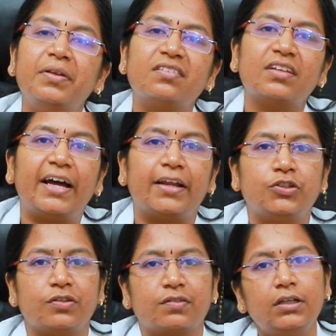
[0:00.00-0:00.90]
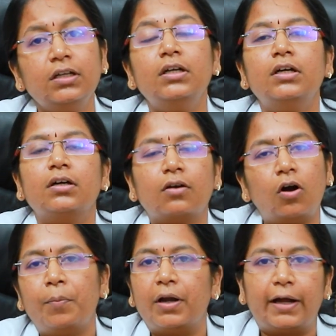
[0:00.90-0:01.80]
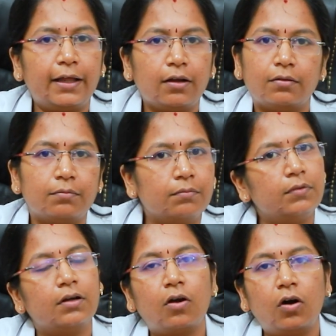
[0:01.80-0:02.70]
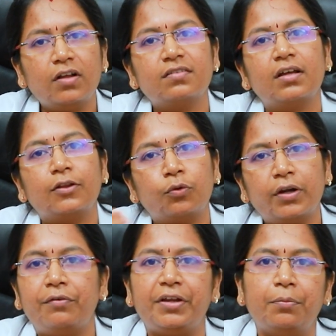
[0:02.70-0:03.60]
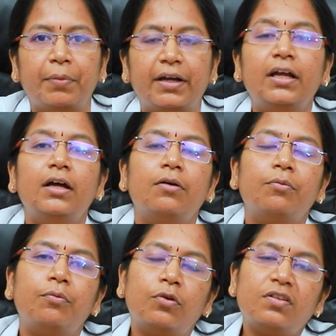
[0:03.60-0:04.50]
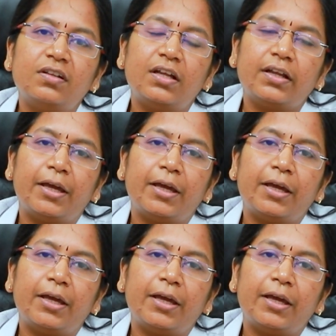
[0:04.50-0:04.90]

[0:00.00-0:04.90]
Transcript: மிஸ்கேரேஜஸ்க்கு காமனான காஸ் அதோட ட்ரீட்மெண்ட் ஒரு சிலர்